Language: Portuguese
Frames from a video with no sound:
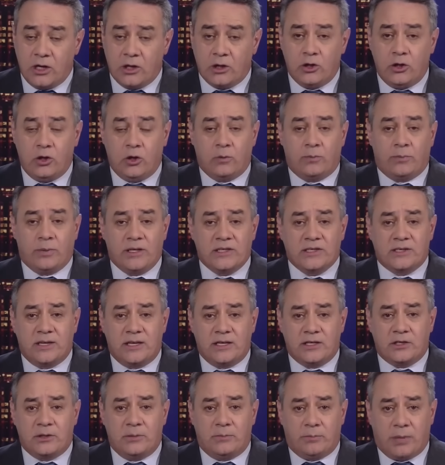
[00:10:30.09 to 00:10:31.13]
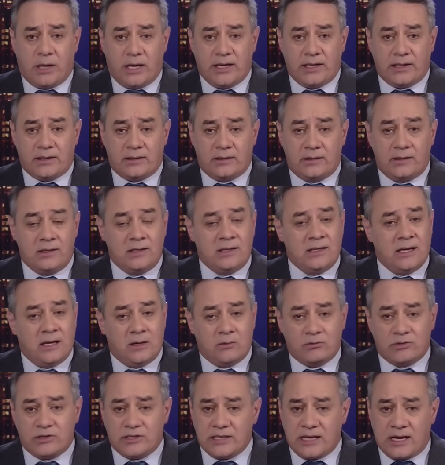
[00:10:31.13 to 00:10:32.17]
E o presidente Biden
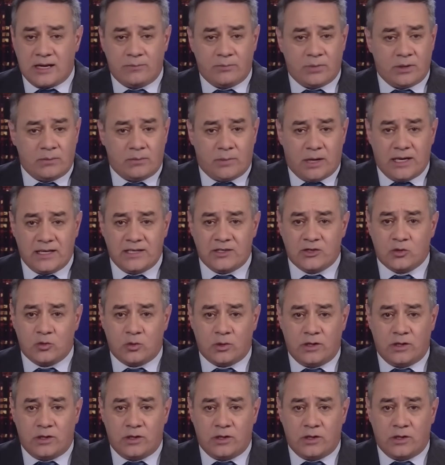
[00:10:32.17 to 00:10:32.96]
não sabe mais o